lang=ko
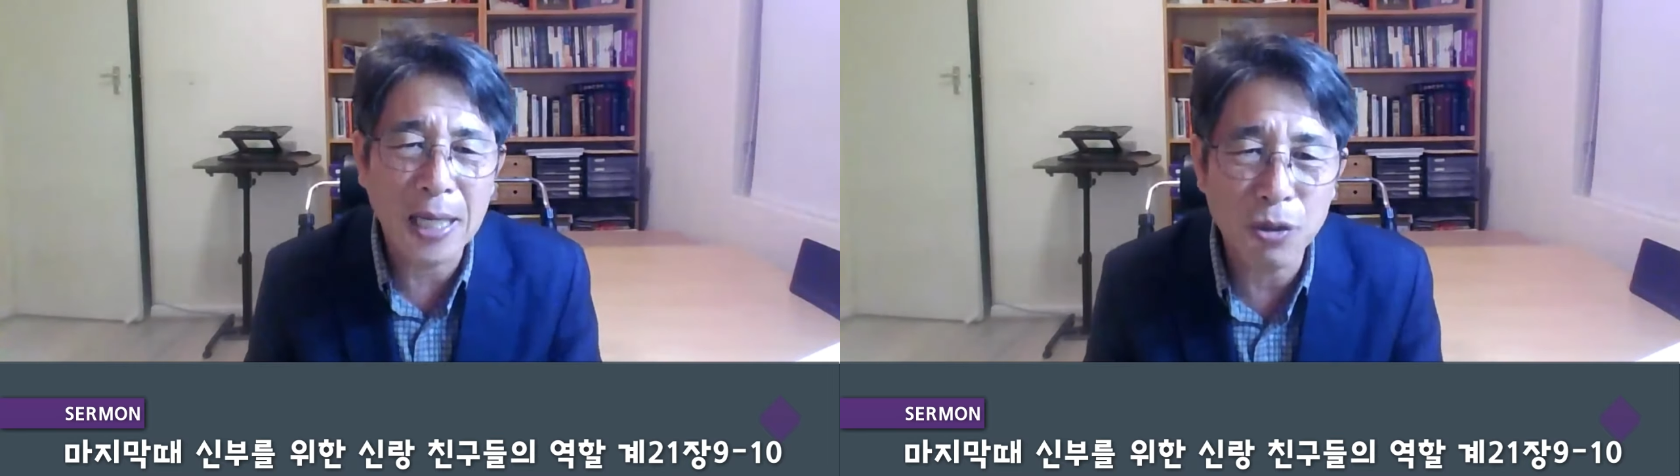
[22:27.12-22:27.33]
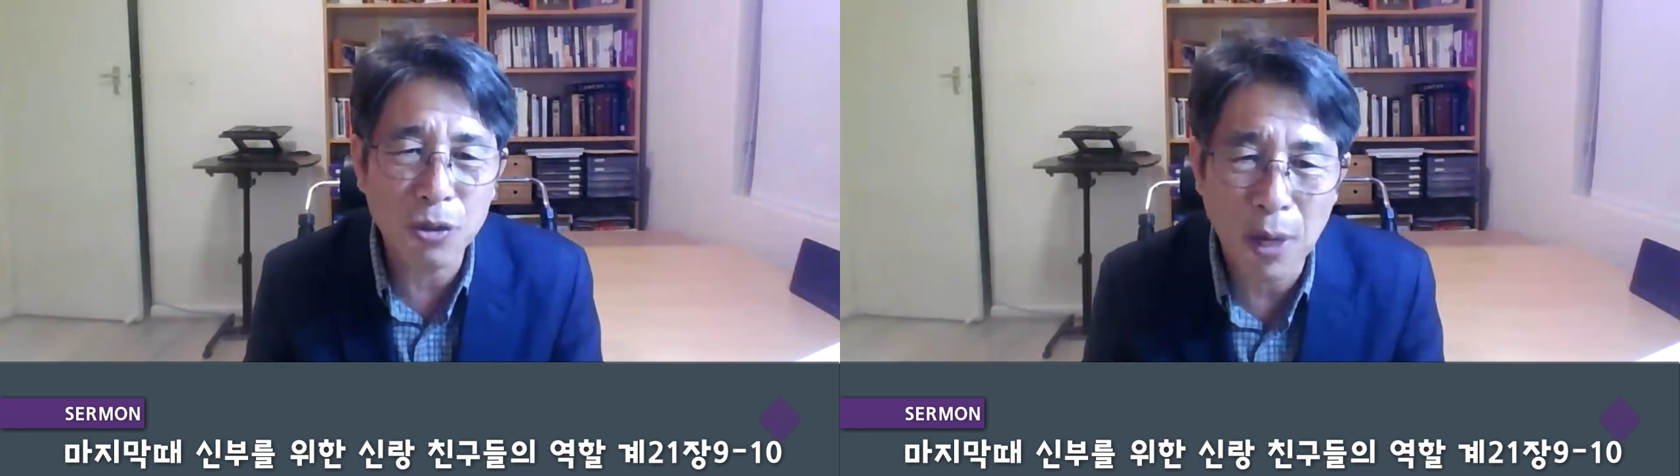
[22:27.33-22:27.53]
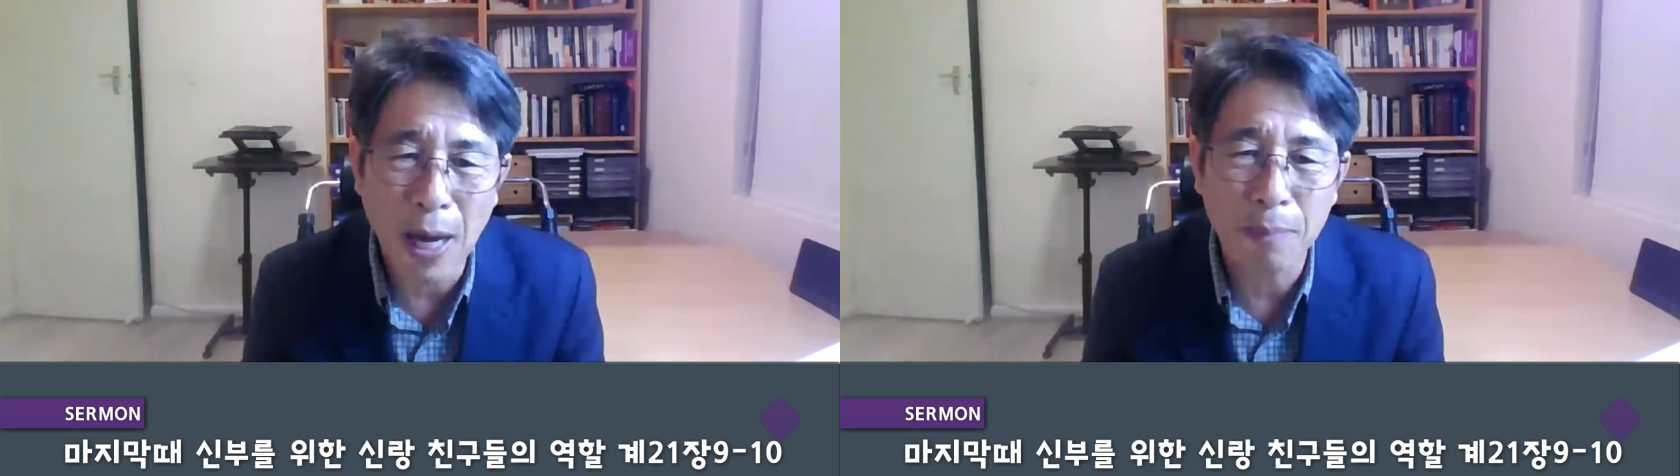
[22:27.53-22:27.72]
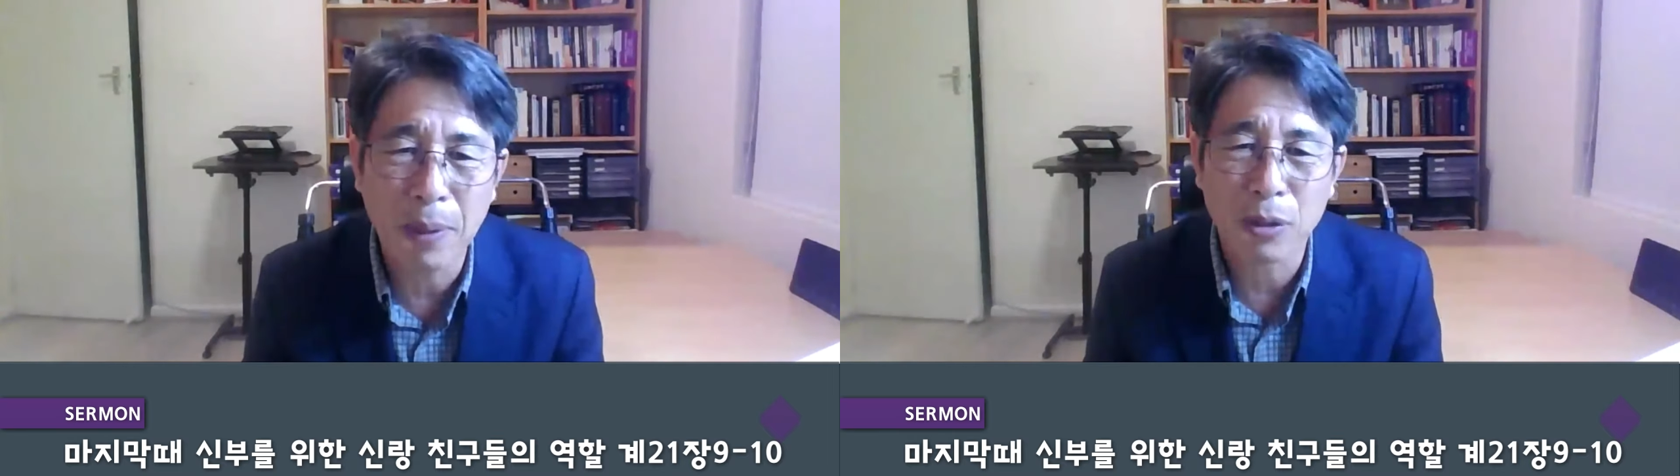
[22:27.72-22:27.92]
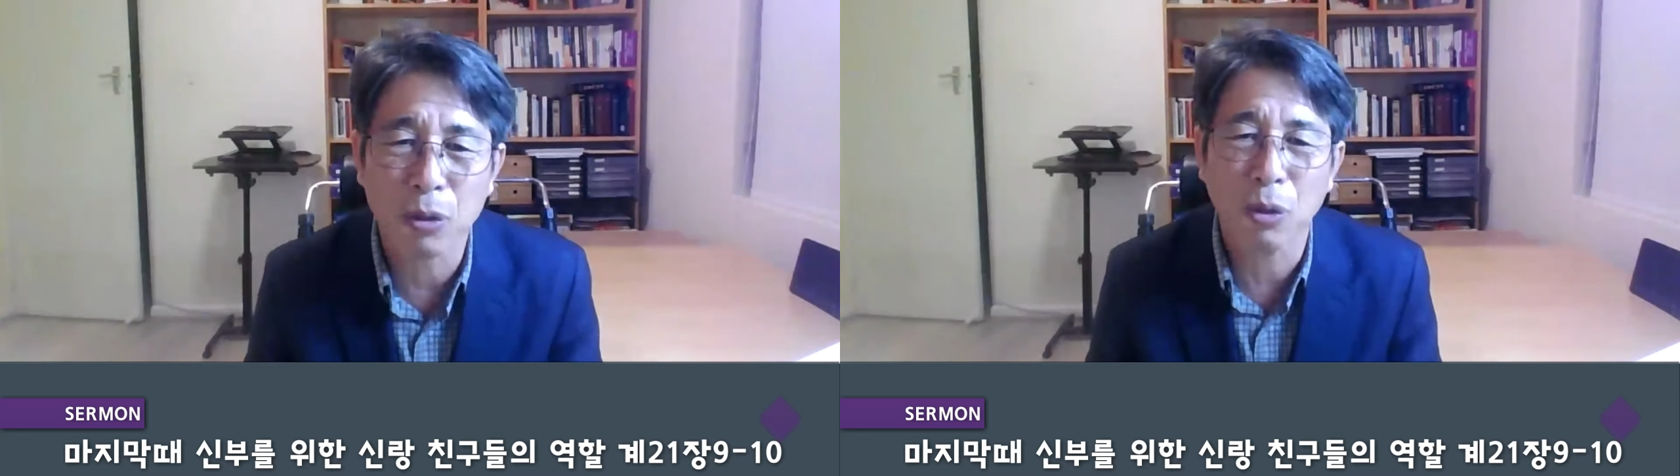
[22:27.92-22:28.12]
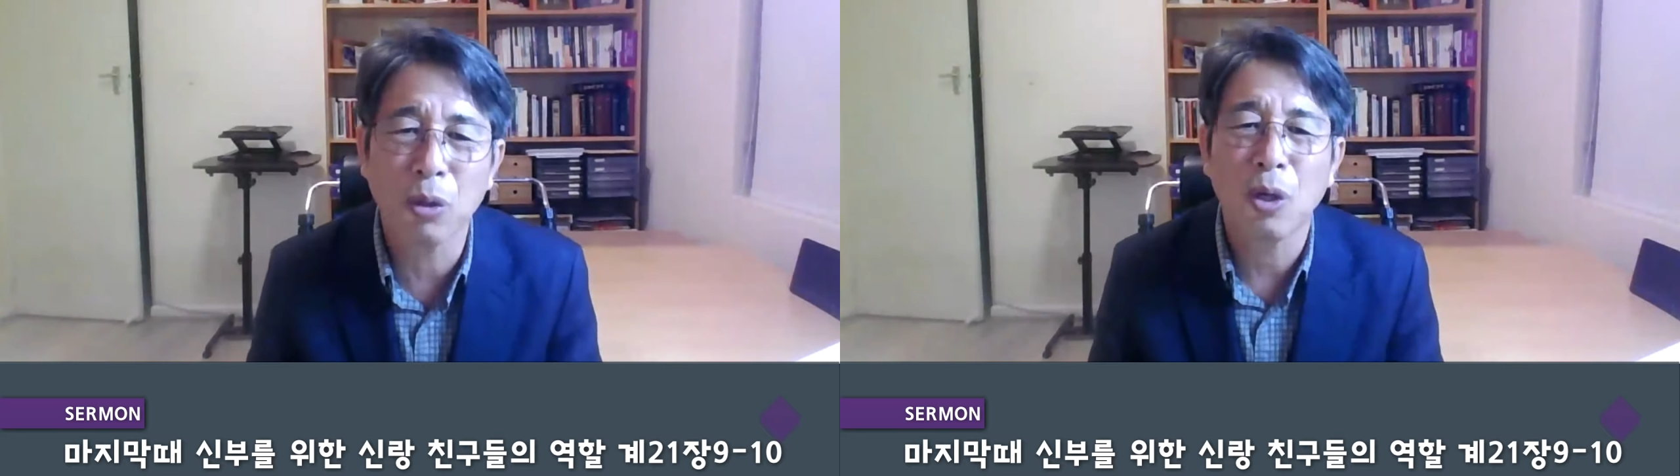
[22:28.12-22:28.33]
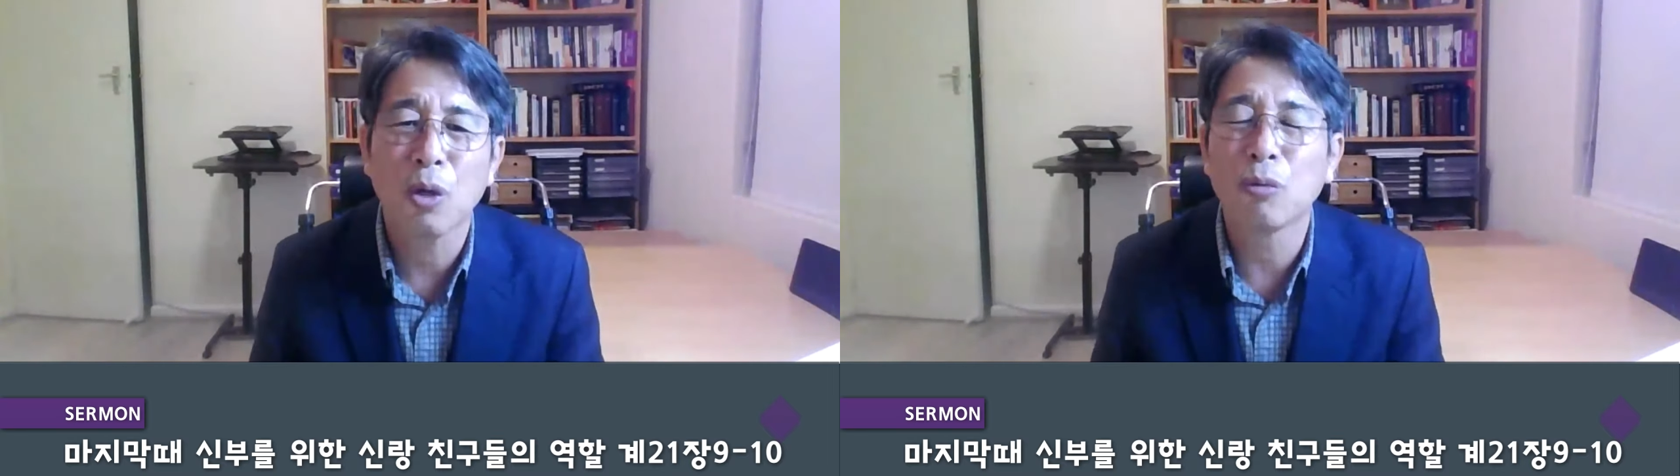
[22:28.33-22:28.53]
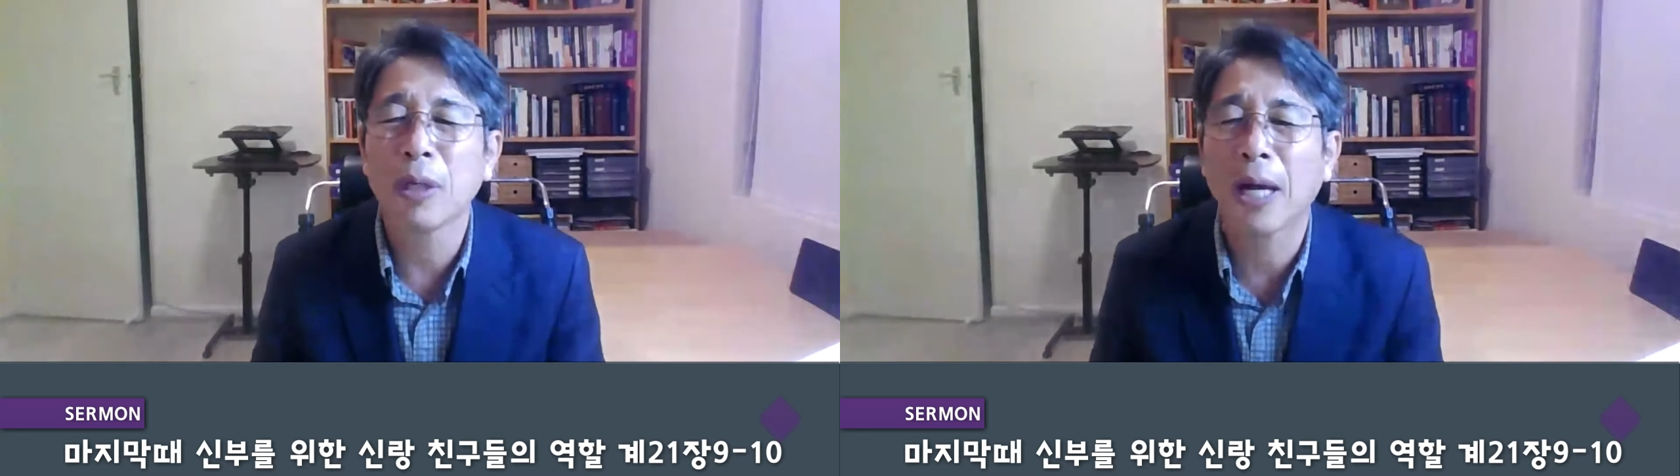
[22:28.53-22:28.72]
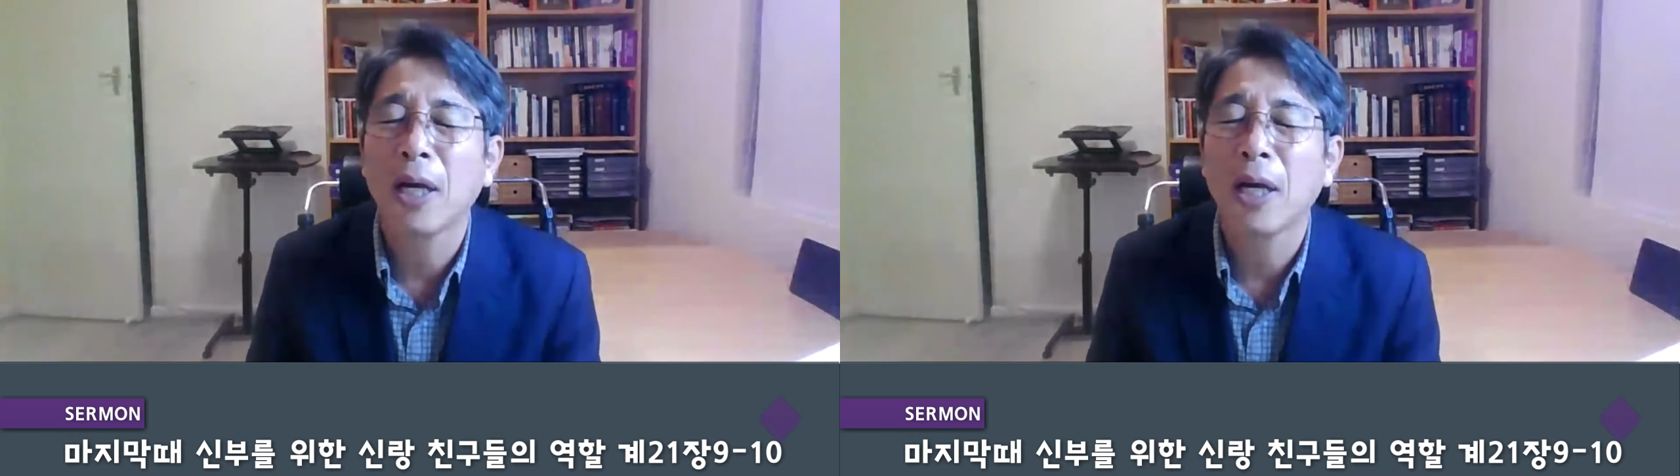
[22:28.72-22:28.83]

작은 죄 앞에서도